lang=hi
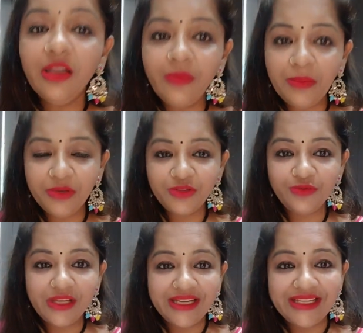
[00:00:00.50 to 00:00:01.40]
माय
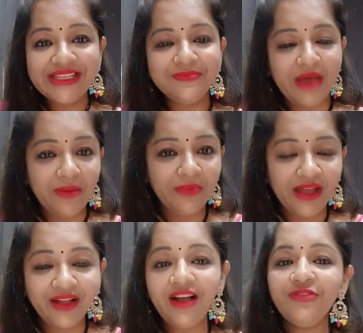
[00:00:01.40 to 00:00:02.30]
ब्यूटीफुल लेडीज मैं
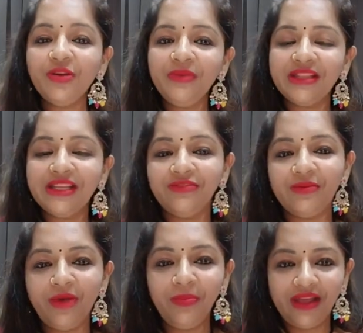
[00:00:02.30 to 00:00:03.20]
प्रियंका फ्रॉम एथनिक
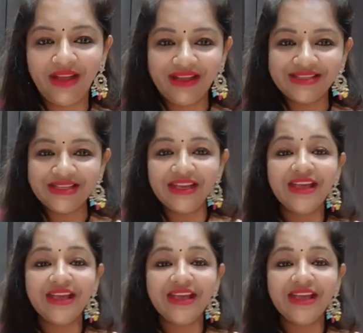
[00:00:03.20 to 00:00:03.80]
वेबर प्रियंका से